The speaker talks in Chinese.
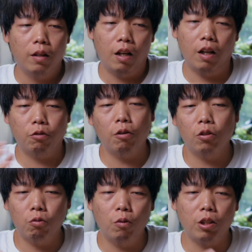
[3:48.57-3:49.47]
啊，虽
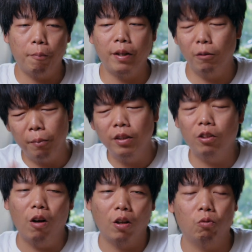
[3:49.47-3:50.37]
然中文叫编辑，编辑
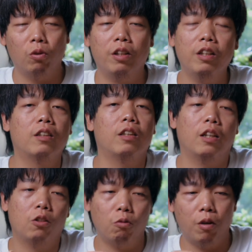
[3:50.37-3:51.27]
有很多的意思啊，
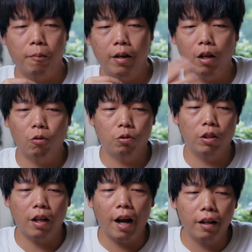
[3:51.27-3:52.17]
在中文里面，那我觉
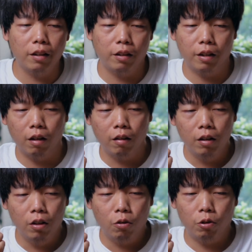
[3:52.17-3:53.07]
得 editing 呢，
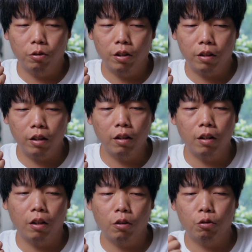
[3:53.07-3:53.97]
我觉得更
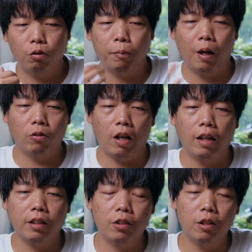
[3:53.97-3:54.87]
能够去表
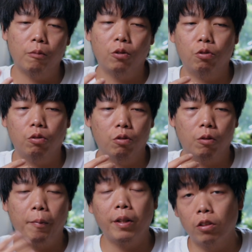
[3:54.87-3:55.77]
达在这里面
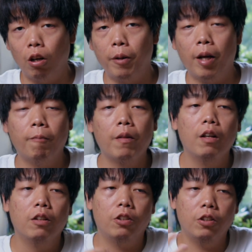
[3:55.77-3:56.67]
去编辑照片。
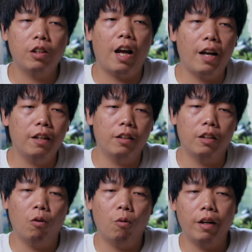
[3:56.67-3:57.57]
其实这个 editing
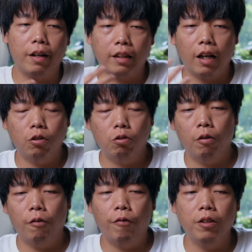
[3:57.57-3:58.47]
呢，我也给大家
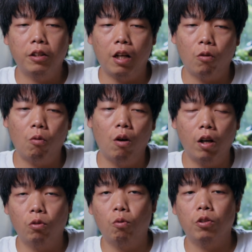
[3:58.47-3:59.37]
去分享过
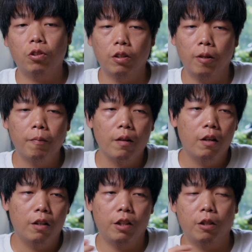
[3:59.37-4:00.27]
很多，就是
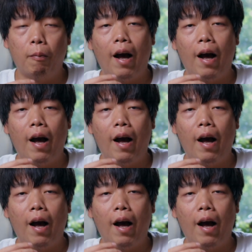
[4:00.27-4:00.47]
你